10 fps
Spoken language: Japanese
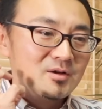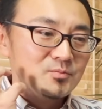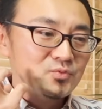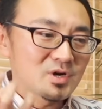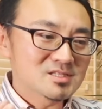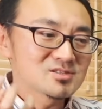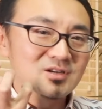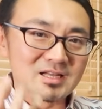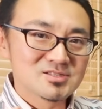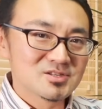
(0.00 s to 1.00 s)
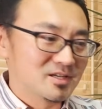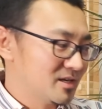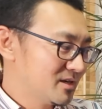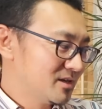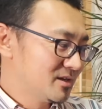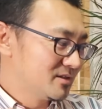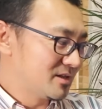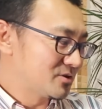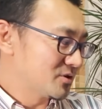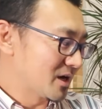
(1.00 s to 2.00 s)
う分厚くがっつり
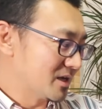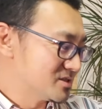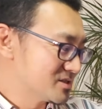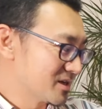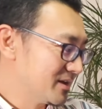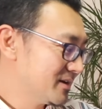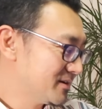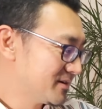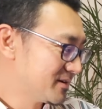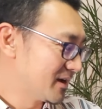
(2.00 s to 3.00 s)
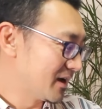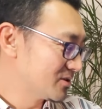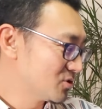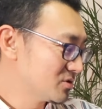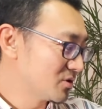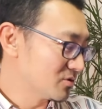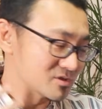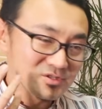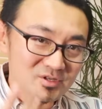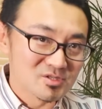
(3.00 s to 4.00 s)
出るような感じですかねはい特にこの
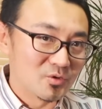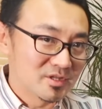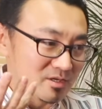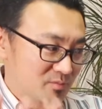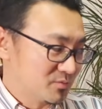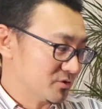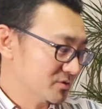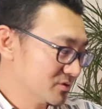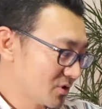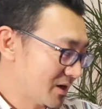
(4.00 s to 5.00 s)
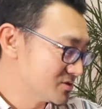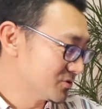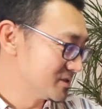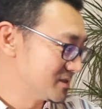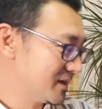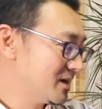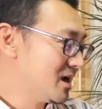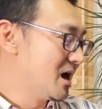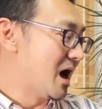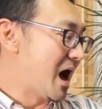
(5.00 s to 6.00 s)
ストレスを置いてる部分とかはそうですね
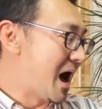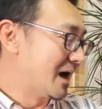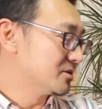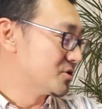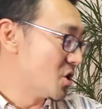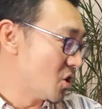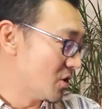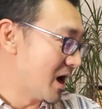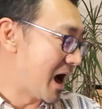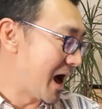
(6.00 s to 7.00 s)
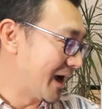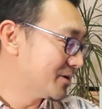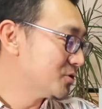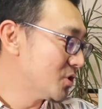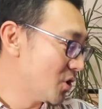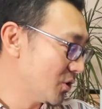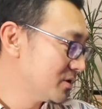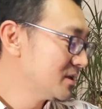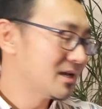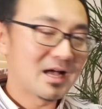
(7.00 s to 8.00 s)
I don't know I don't
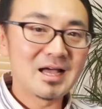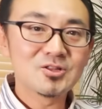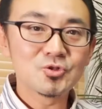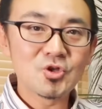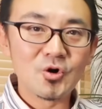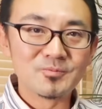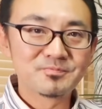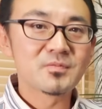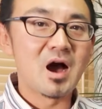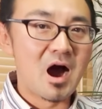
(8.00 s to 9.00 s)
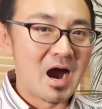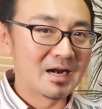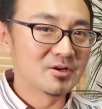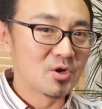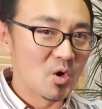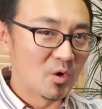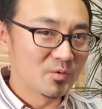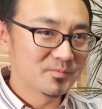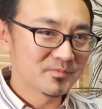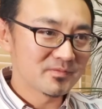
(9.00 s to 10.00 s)
know I don't know I don't
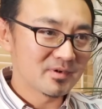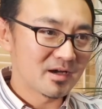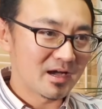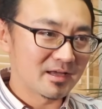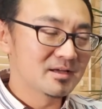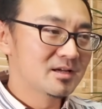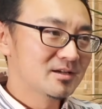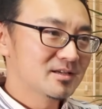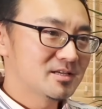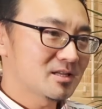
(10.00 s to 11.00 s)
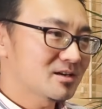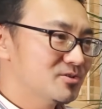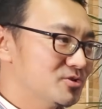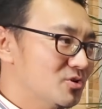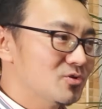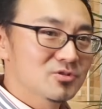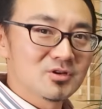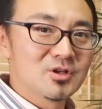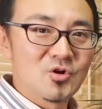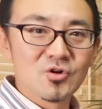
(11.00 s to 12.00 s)
knowはい平たく言うと本当
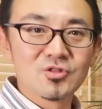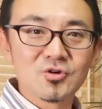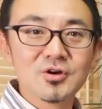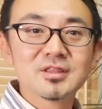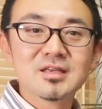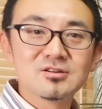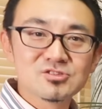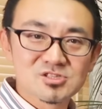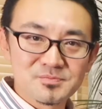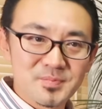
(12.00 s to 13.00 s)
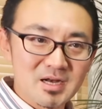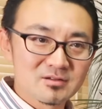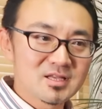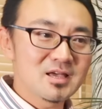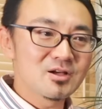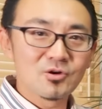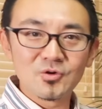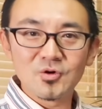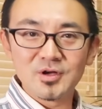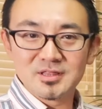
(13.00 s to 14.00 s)
に日本語の声って薄っぺらくて英語
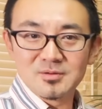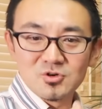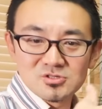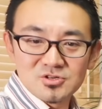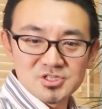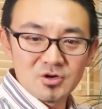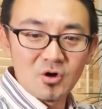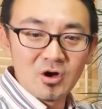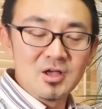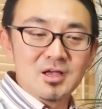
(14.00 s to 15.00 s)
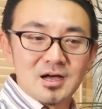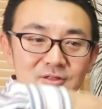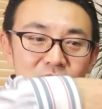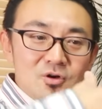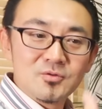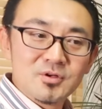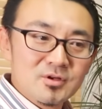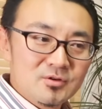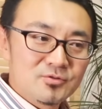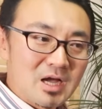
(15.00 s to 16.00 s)
の声ってもう少しこうあの
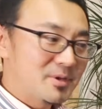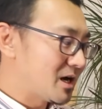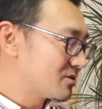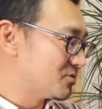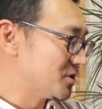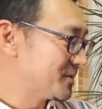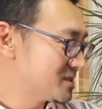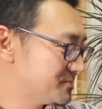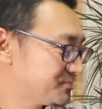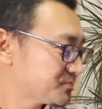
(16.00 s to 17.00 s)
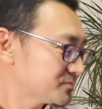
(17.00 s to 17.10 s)
深みがあると思います